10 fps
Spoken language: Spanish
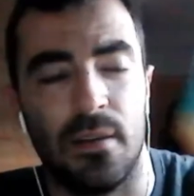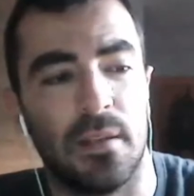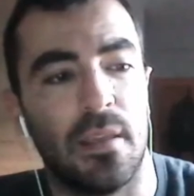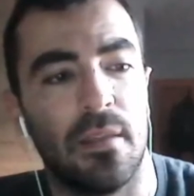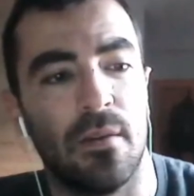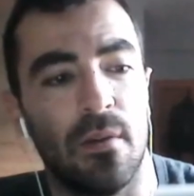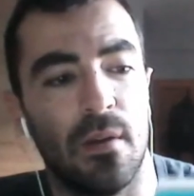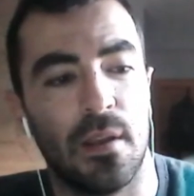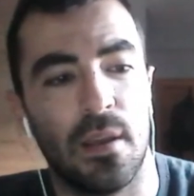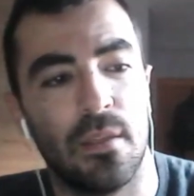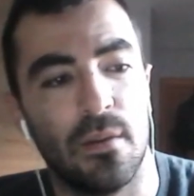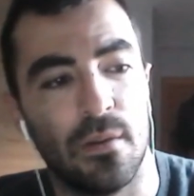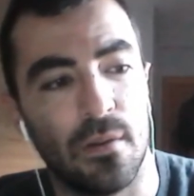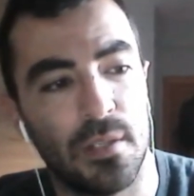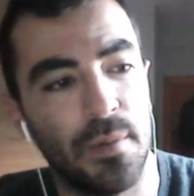el que hizo,
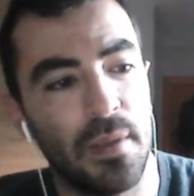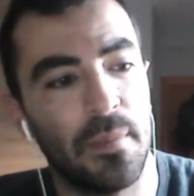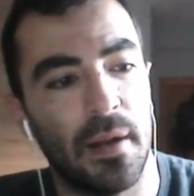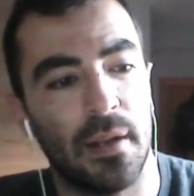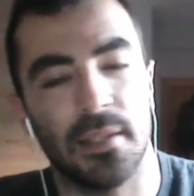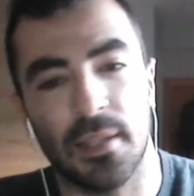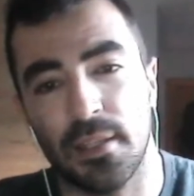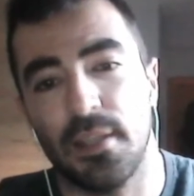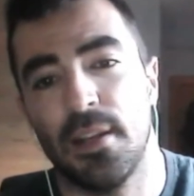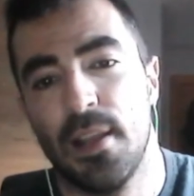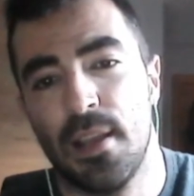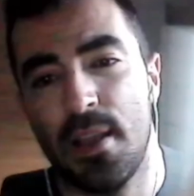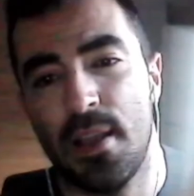el para el Kickstarter.